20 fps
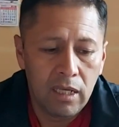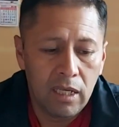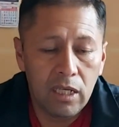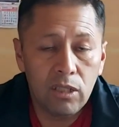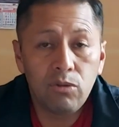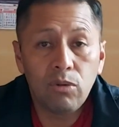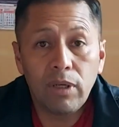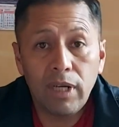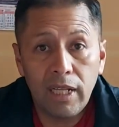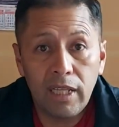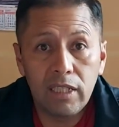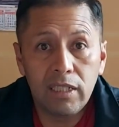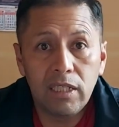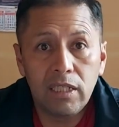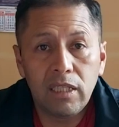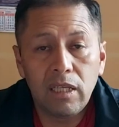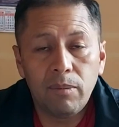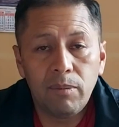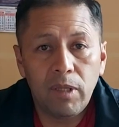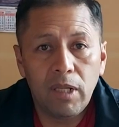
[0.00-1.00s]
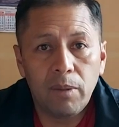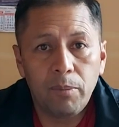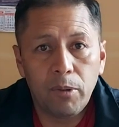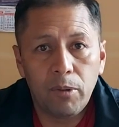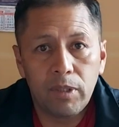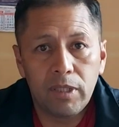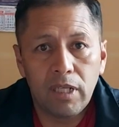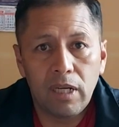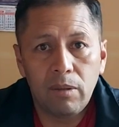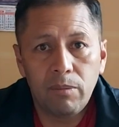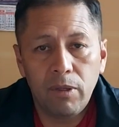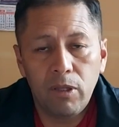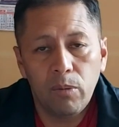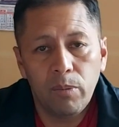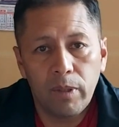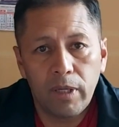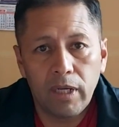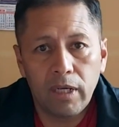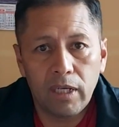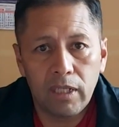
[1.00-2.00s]
Esto agradecer también, aprovechar el
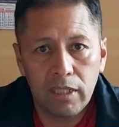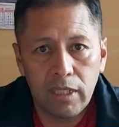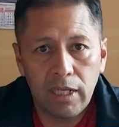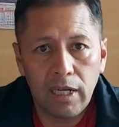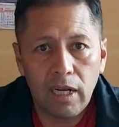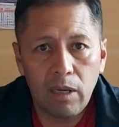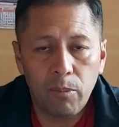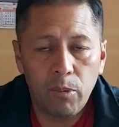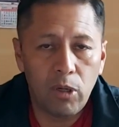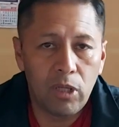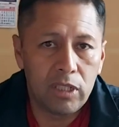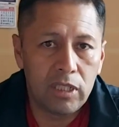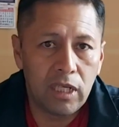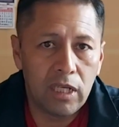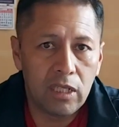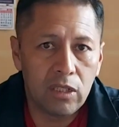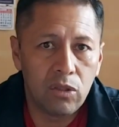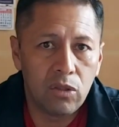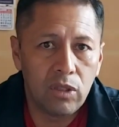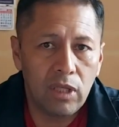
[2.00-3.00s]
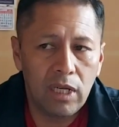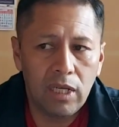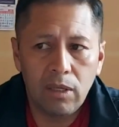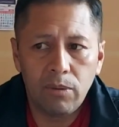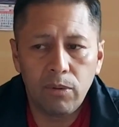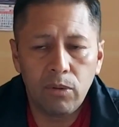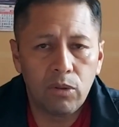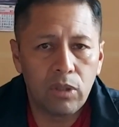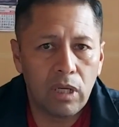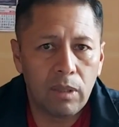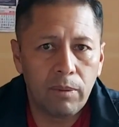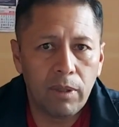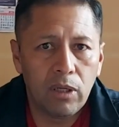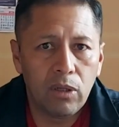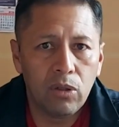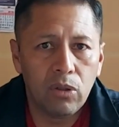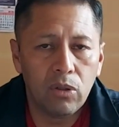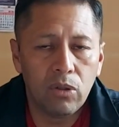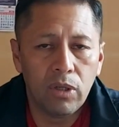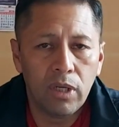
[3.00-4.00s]
medio para agradecer a la Policía Nacional, que fue un
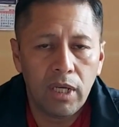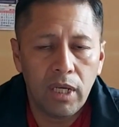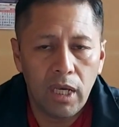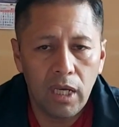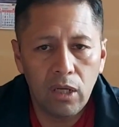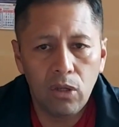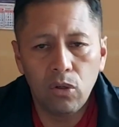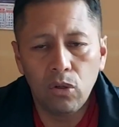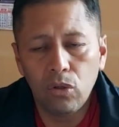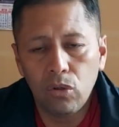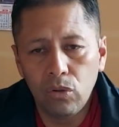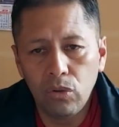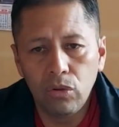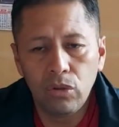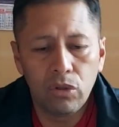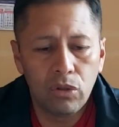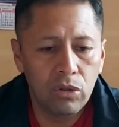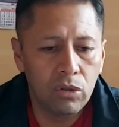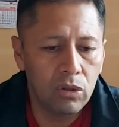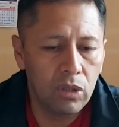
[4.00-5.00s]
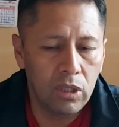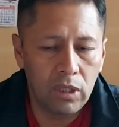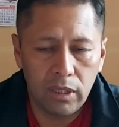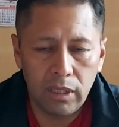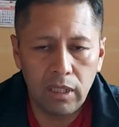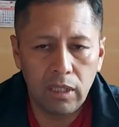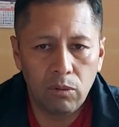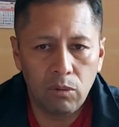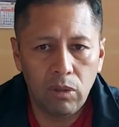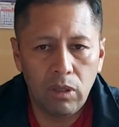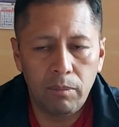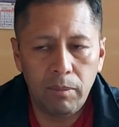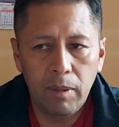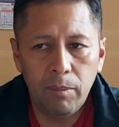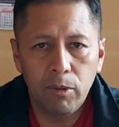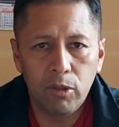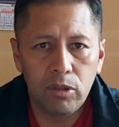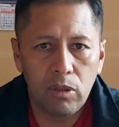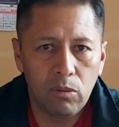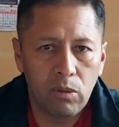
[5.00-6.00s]
trabajo en conjunto entre
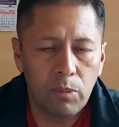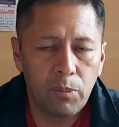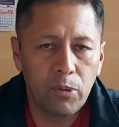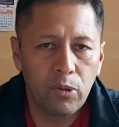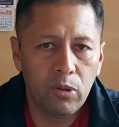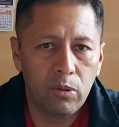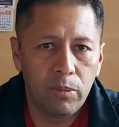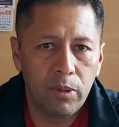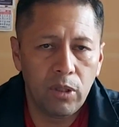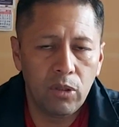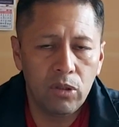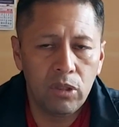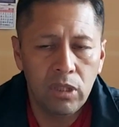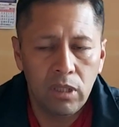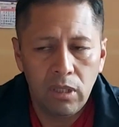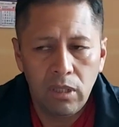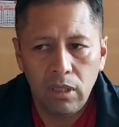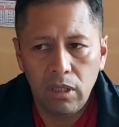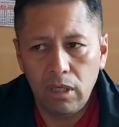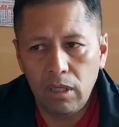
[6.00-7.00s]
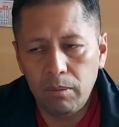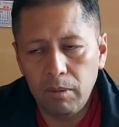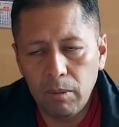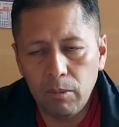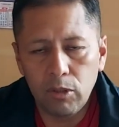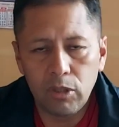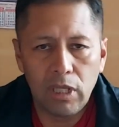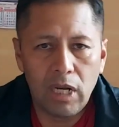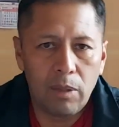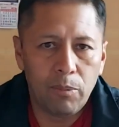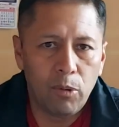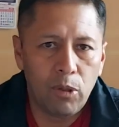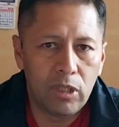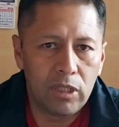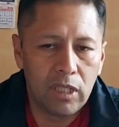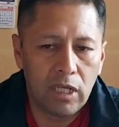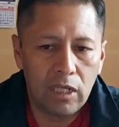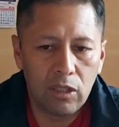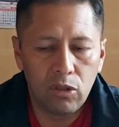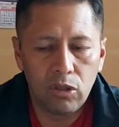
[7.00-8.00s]
miembros del Cuerpo de Bomberos y miembros de la
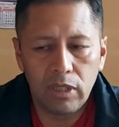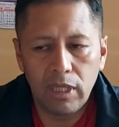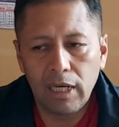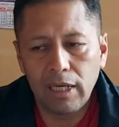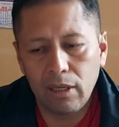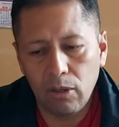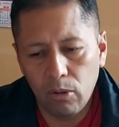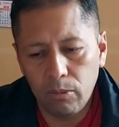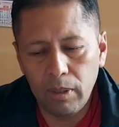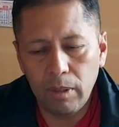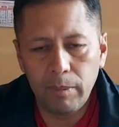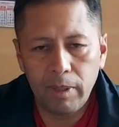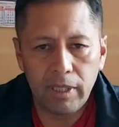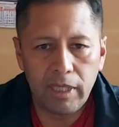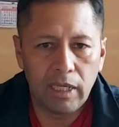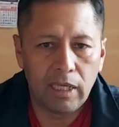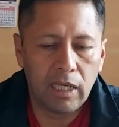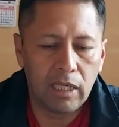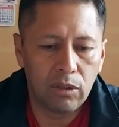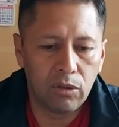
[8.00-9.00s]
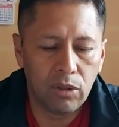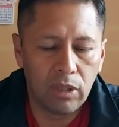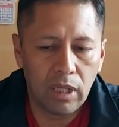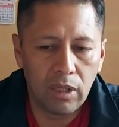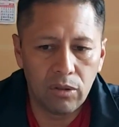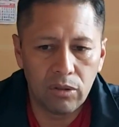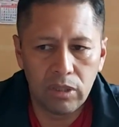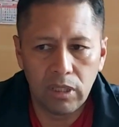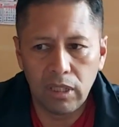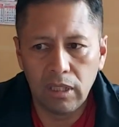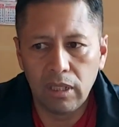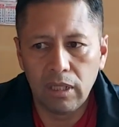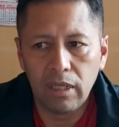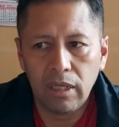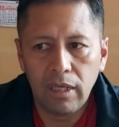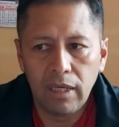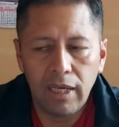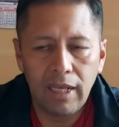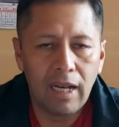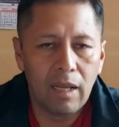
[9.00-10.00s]
Policía Nacional, que obviamente acantonados en,
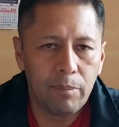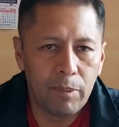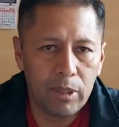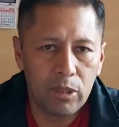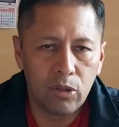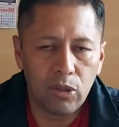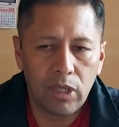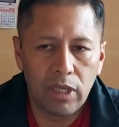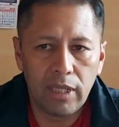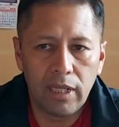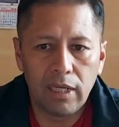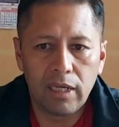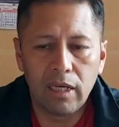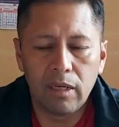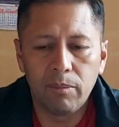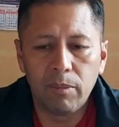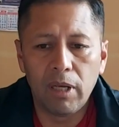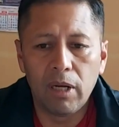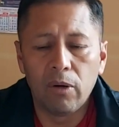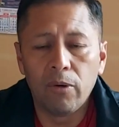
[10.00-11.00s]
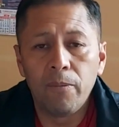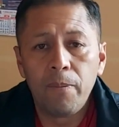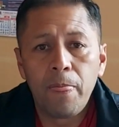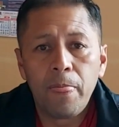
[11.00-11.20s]
en la parroquia del Carmelo.